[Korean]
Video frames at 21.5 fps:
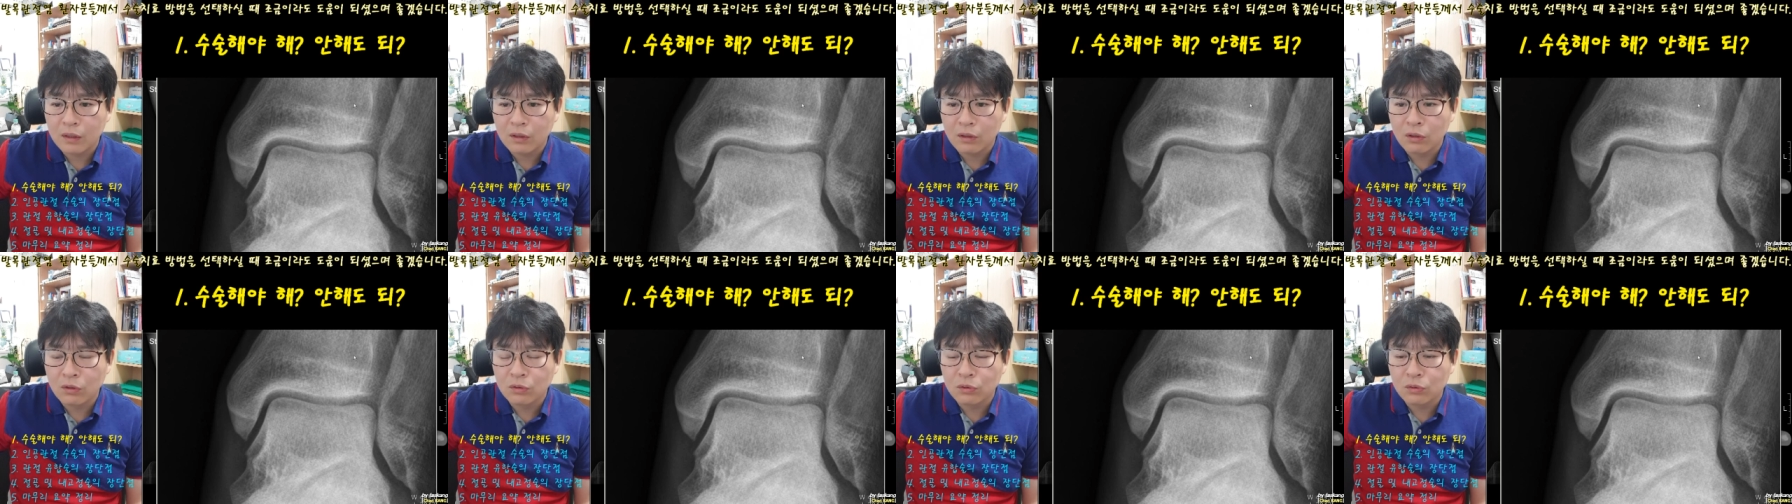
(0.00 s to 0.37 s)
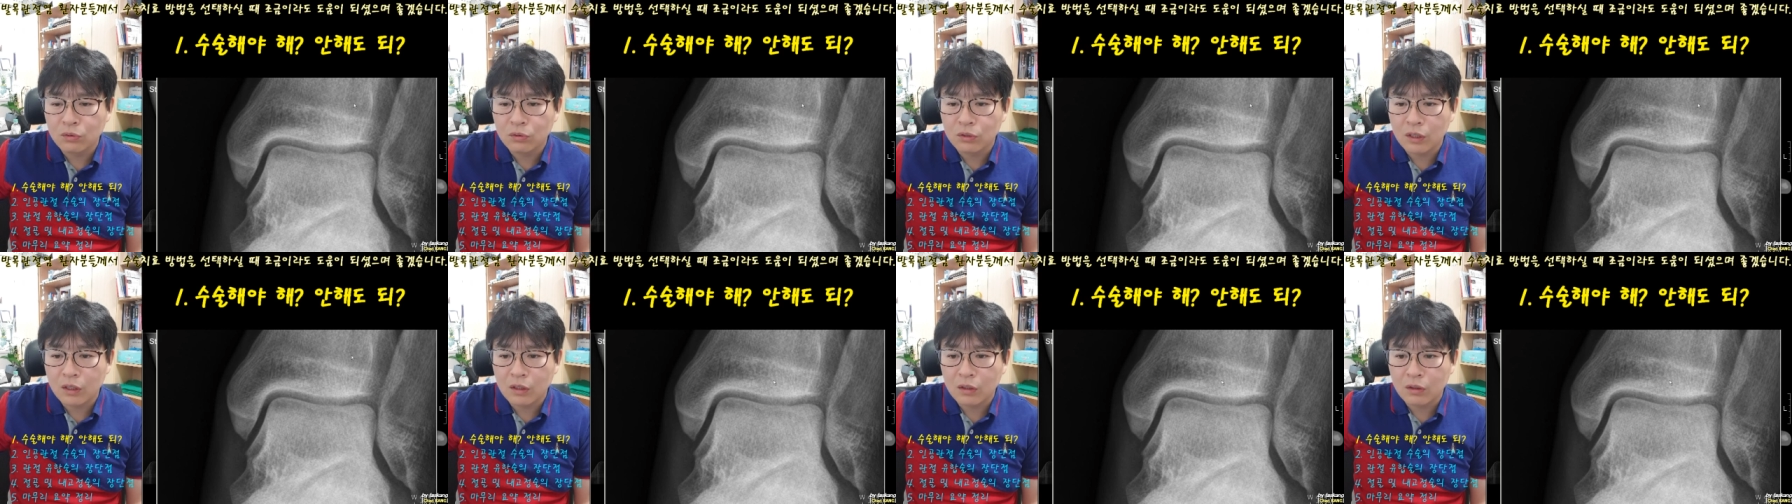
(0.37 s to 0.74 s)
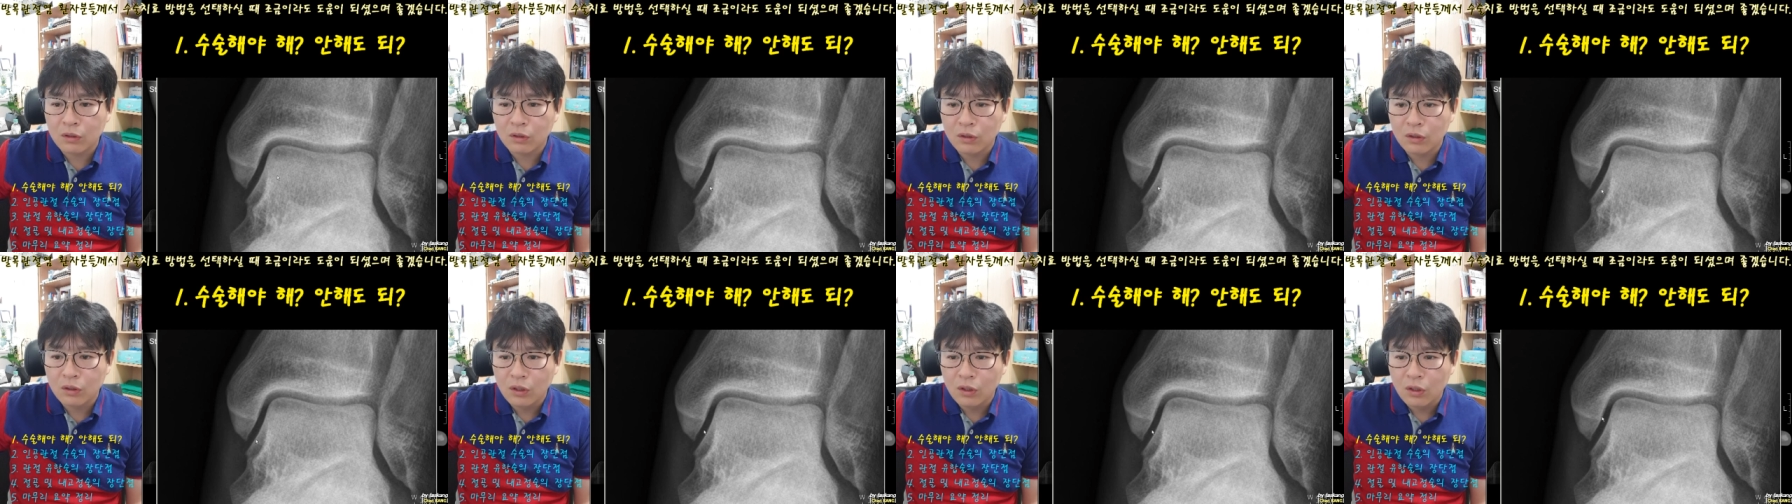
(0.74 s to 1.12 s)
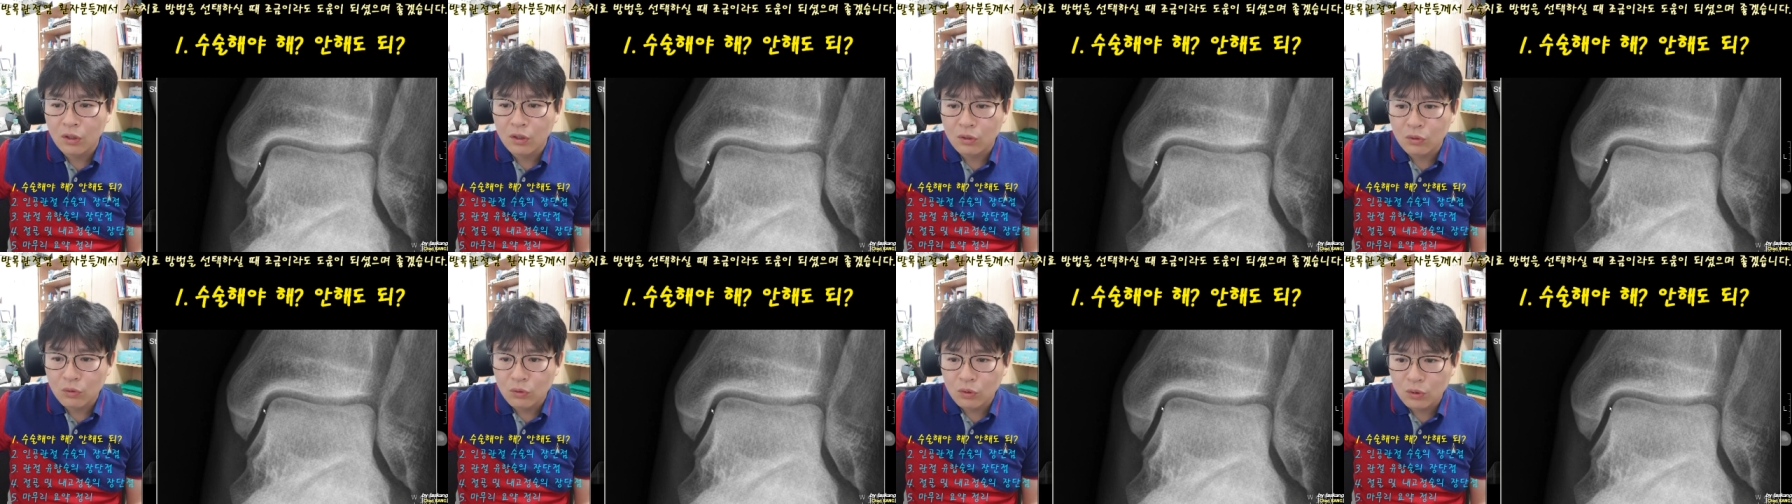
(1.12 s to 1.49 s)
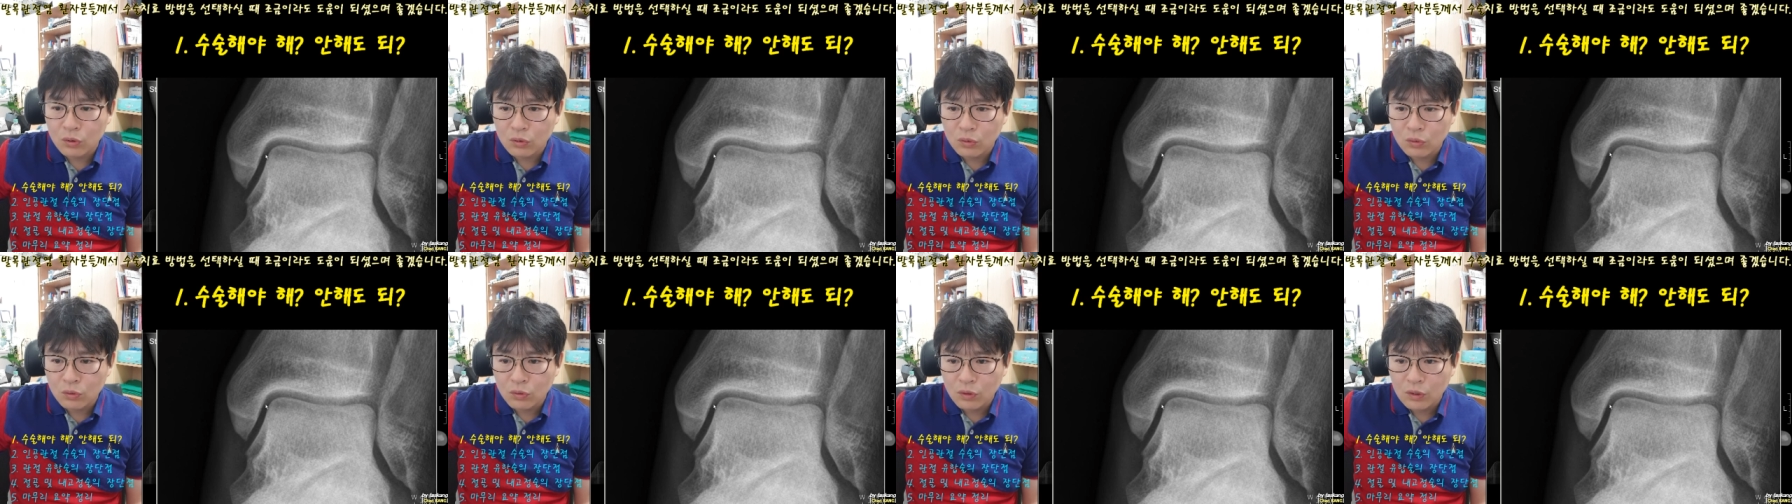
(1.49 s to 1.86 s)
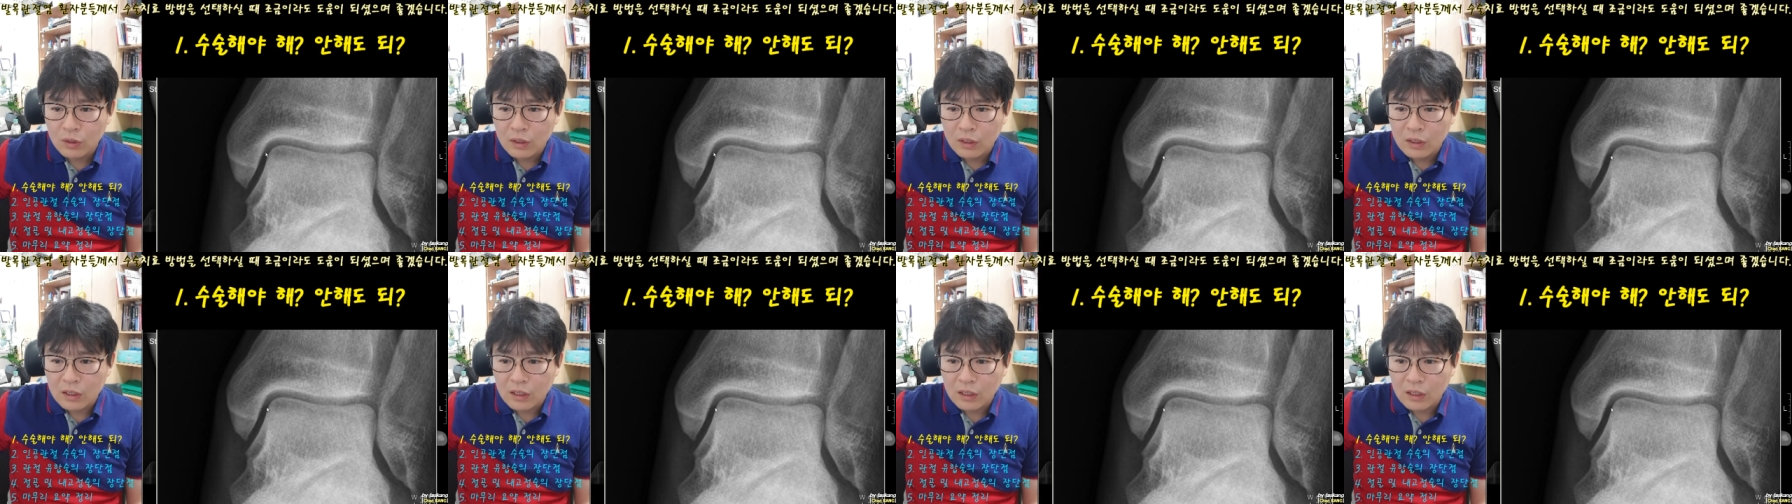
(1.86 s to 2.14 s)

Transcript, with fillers: 연골이에요. 여기도